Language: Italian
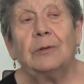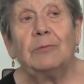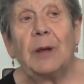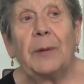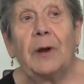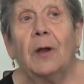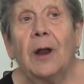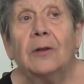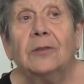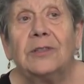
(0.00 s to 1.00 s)
una
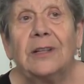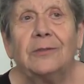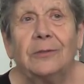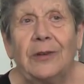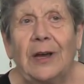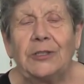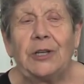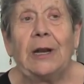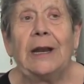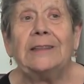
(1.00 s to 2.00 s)
parola non tanto
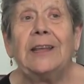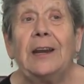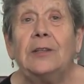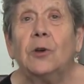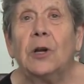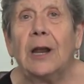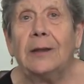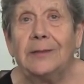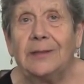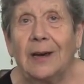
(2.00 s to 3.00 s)
facile, la
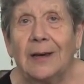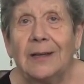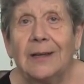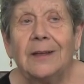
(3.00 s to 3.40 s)
territorialità,